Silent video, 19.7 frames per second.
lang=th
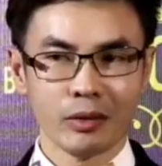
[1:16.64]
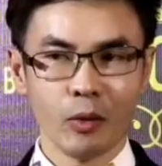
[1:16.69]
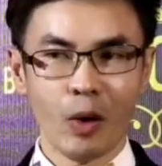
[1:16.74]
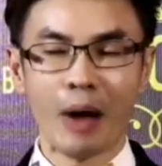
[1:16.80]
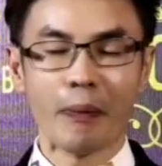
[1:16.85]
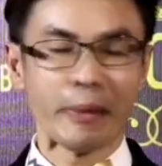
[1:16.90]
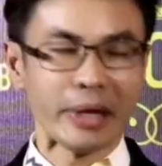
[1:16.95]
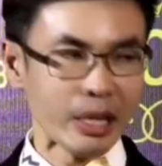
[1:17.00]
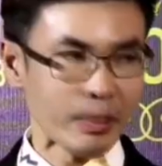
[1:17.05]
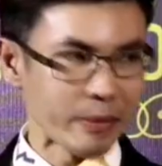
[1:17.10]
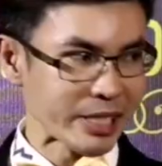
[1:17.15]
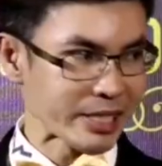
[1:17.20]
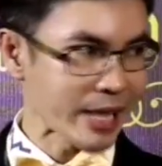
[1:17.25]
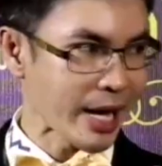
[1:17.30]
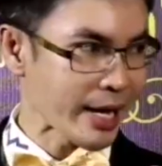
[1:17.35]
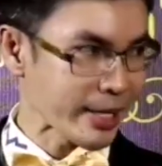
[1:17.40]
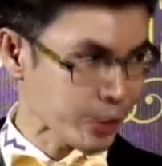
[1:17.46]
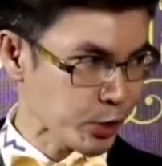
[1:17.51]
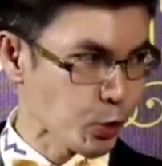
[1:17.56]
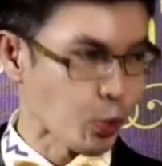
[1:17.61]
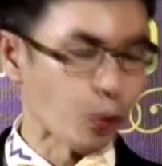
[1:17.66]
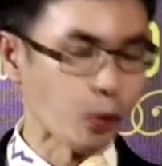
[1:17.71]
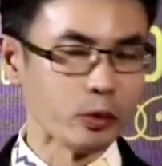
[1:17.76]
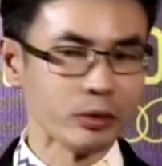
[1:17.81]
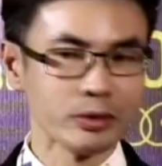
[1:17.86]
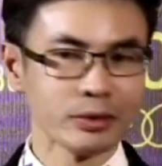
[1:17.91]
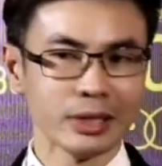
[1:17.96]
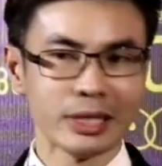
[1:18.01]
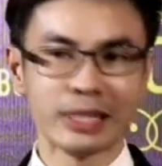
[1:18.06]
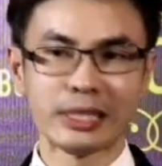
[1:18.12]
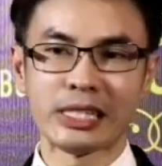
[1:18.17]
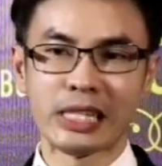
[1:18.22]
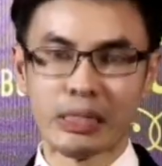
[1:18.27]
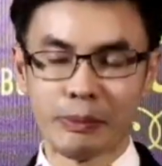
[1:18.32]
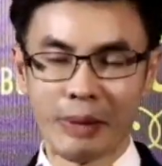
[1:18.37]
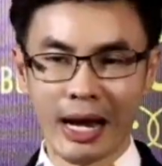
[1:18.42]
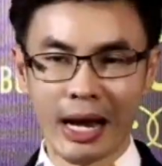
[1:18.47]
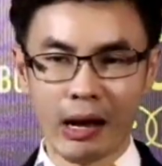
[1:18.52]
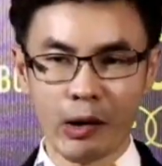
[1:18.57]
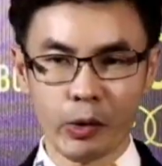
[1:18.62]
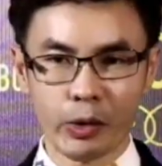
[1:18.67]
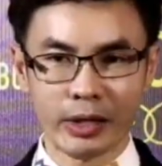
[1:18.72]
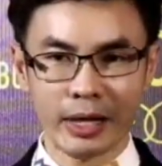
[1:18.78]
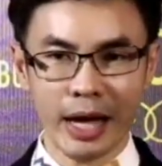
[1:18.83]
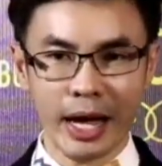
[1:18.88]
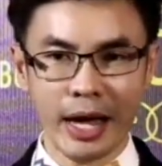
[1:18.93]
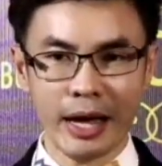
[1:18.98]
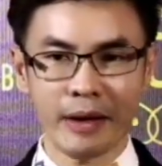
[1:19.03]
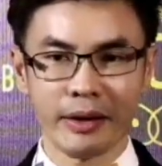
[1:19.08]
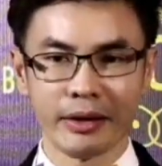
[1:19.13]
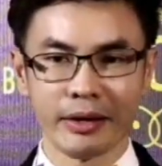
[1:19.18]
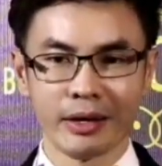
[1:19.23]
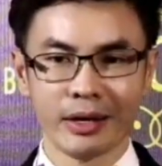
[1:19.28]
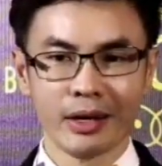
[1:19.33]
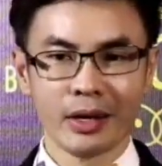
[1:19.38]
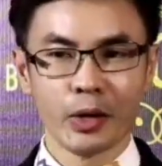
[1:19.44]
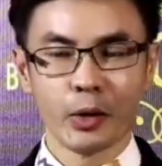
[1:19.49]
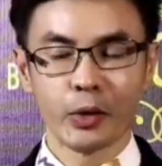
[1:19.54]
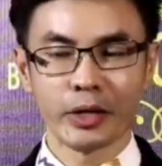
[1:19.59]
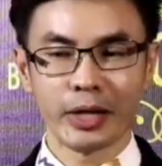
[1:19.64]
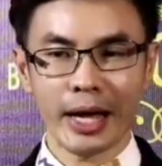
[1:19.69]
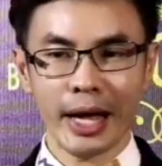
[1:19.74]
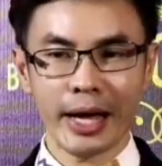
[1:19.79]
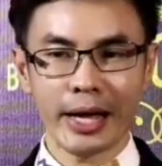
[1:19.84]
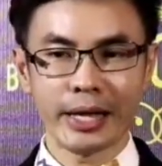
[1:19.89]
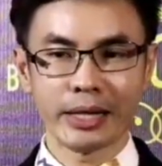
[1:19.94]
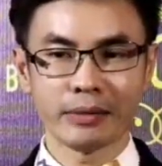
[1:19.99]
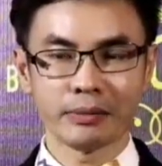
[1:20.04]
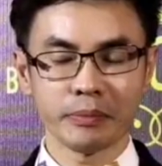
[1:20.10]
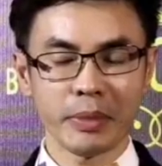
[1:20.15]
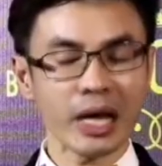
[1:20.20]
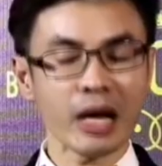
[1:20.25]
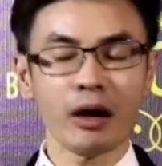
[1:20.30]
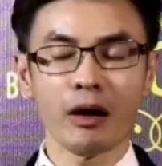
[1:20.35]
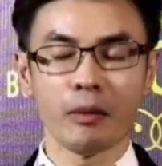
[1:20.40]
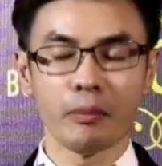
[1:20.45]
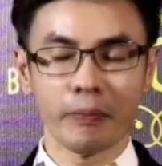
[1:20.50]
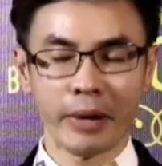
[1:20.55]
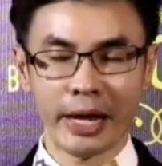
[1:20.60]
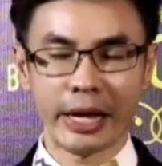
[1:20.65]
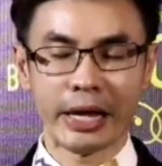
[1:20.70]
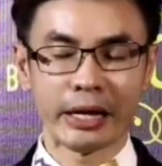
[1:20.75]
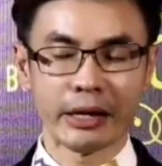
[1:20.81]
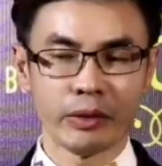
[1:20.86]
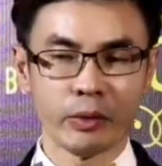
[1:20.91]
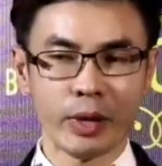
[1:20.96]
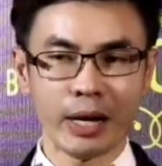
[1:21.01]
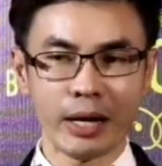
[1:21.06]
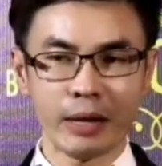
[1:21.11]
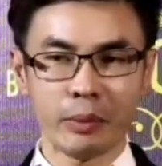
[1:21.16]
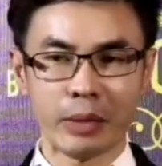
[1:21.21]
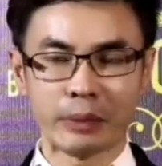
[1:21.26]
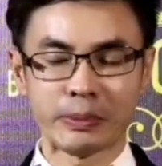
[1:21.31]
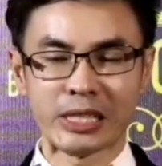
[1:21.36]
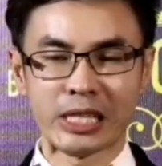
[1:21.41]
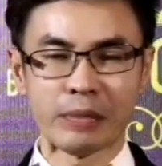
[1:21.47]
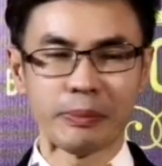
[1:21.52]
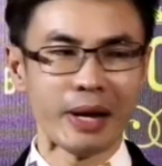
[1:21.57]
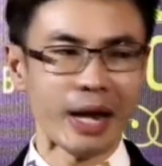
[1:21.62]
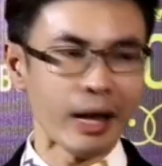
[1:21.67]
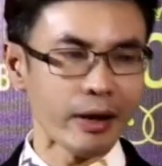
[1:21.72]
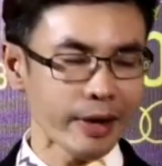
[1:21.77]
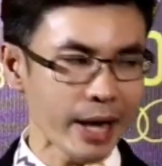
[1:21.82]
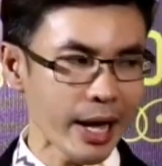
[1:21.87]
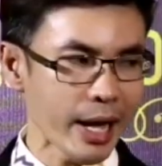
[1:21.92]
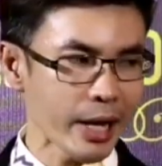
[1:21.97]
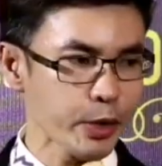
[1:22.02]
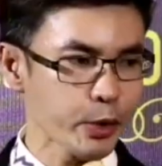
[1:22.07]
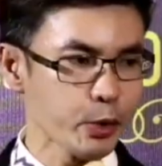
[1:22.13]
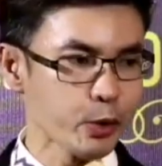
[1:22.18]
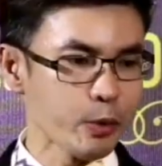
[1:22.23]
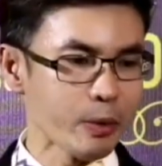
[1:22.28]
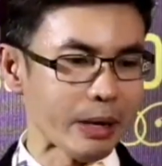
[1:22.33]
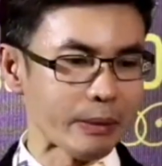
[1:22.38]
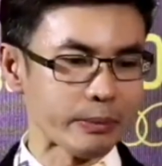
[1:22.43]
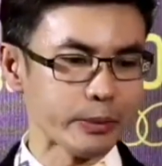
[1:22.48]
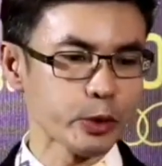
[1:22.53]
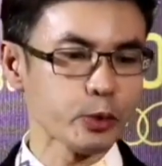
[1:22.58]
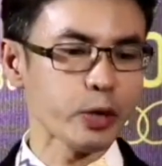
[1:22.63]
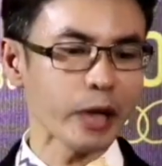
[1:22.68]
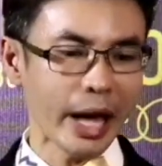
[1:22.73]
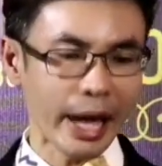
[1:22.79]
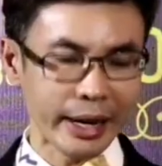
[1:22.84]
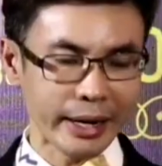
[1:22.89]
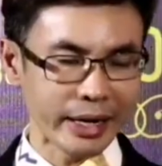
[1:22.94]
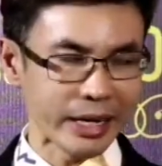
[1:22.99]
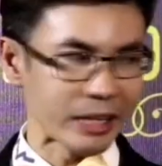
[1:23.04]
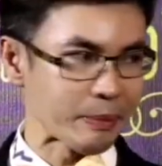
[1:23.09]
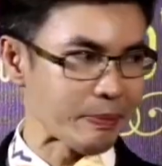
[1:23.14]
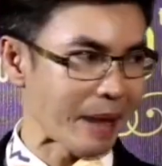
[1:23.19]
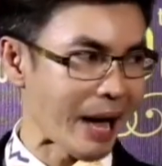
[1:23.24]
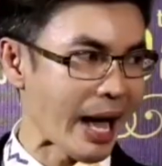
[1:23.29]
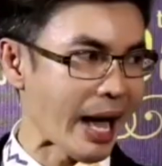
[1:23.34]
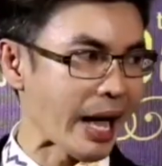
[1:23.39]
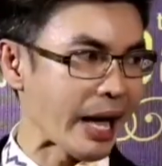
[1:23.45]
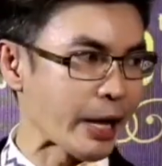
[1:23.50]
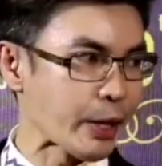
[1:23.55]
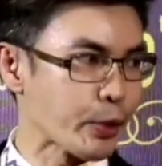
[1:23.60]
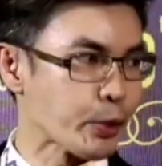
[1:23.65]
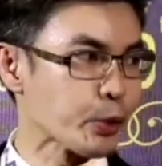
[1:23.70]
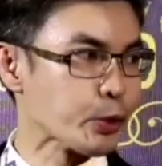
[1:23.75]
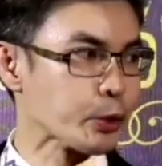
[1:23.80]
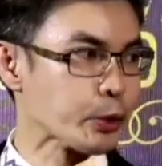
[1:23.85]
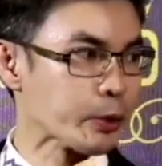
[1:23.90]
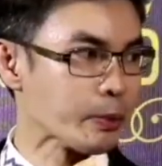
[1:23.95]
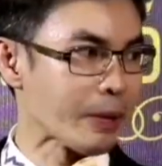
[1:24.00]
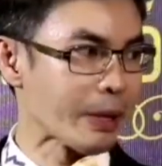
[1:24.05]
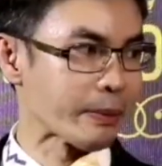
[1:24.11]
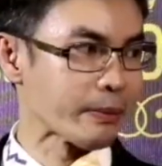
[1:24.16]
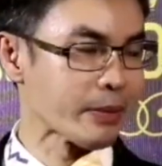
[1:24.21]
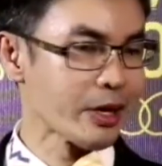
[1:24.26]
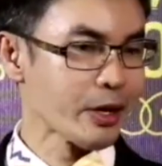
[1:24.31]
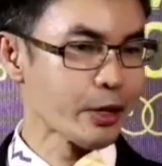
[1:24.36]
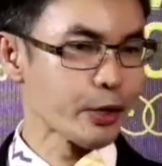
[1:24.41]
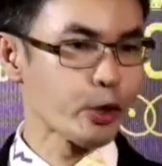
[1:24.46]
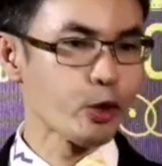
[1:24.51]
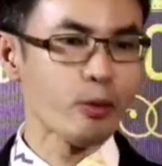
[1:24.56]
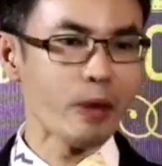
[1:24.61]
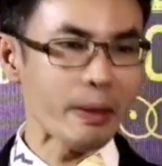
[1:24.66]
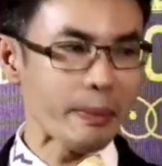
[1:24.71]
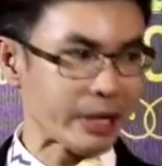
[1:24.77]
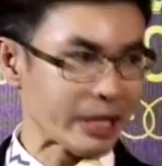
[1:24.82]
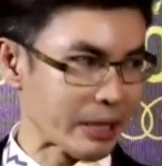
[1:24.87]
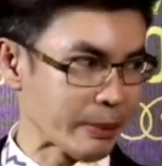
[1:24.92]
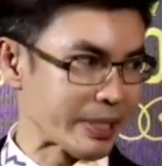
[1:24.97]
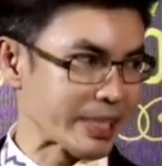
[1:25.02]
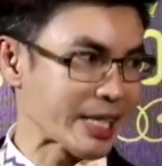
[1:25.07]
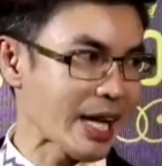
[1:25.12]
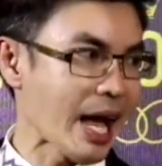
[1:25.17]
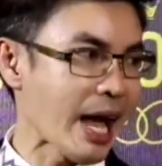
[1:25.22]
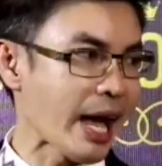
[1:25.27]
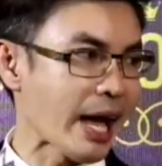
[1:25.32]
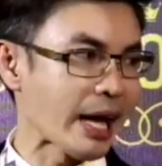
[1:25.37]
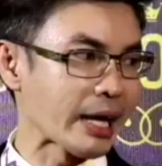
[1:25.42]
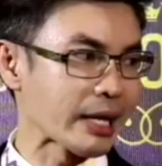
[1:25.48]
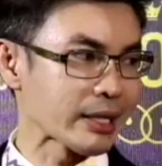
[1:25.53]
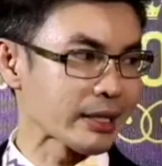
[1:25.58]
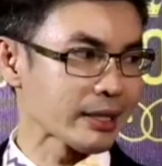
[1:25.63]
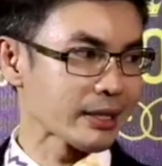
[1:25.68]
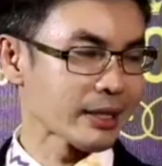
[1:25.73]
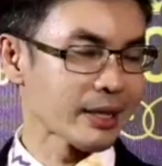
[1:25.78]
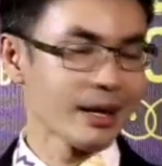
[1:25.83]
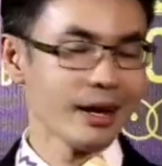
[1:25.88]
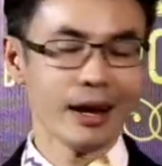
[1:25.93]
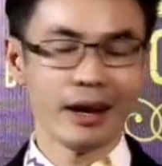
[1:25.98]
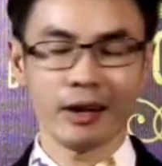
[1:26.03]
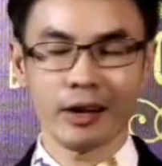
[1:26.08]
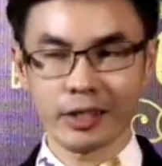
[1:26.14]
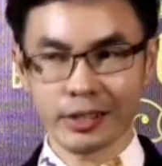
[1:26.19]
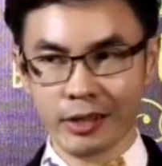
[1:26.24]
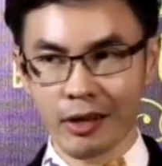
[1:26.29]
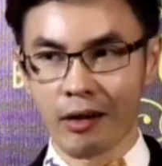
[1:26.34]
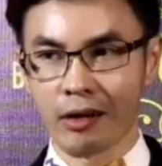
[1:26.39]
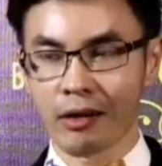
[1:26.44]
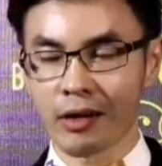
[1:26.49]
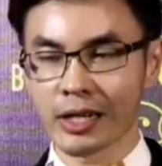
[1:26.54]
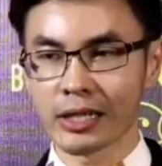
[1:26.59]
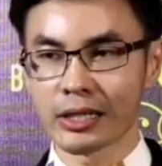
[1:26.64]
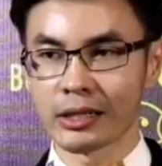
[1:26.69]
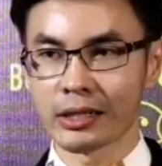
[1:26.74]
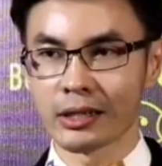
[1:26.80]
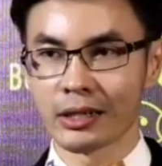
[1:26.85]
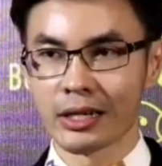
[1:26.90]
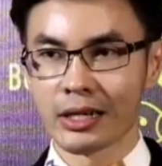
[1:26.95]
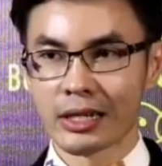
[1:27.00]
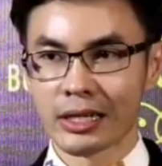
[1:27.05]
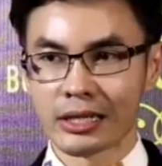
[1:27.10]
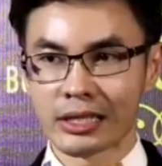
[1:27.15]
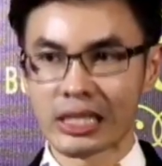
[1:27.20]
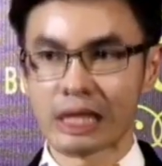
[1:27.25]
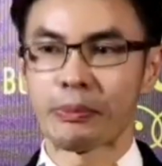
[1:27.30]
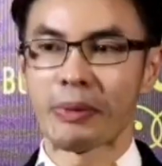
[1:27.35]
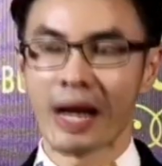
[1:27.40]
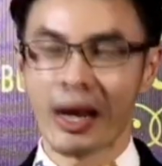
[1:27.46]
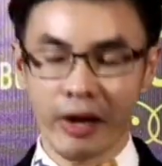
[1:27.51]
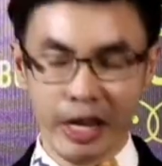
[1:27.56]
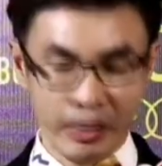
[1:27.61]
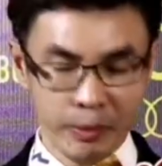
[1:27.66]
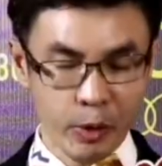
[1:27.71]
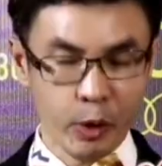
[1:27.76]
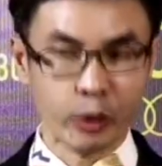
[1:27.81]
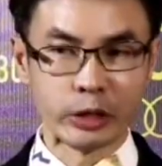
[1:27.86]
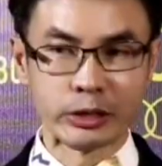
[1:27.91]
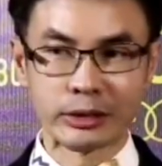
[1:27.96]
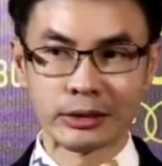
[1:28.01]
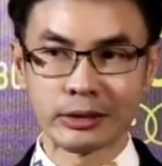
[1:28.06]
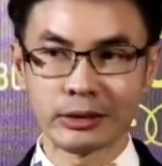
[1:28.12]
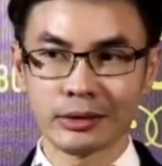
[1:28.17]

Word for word: ความเป็นธรรมชาติสูง คือฉีดไปแล้วคนไข้คนไข้ไม่คอมเพลนว่าแบบฉีดไปแล้วหน้าดูแบบดูแข็งเกินไป ดูแบบดูไม่เป็นธรรมชาติ แล้วก็ 2 ก็คือฉีดไปแล้วเห็นผล